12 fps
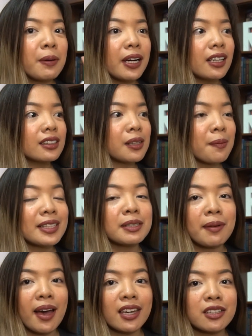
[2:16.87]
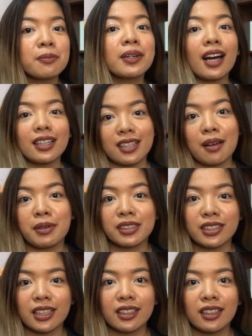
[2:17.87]
pagsamasamahin yung
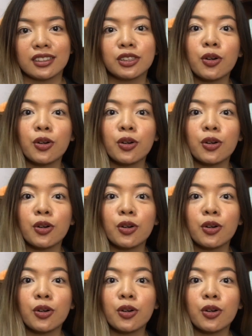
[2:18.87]
magkakasamang genre.